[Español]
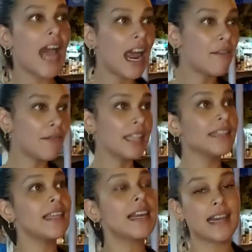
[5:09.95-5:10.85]
al
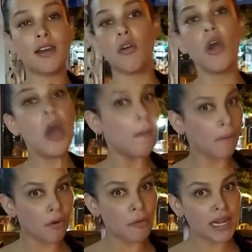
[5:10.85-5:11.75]
frente de reloj
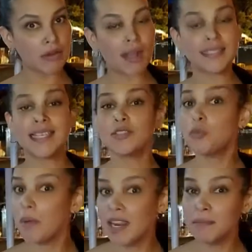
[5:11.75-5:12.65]
público, así que
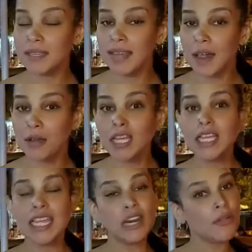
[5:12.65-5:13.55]
súper invitado
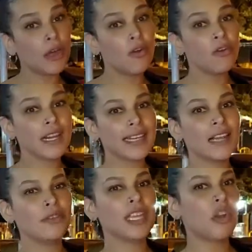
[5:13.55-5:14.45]
y lo dejo con
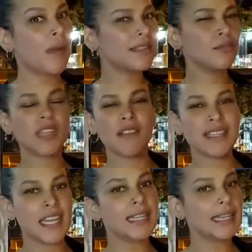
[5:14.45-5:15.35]
Reinaldo que nos va a hacer un
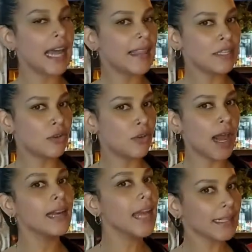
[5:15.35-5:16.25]
ceviche
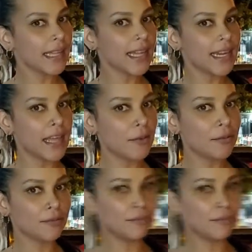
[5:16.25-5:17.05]
tradicional cartagenero.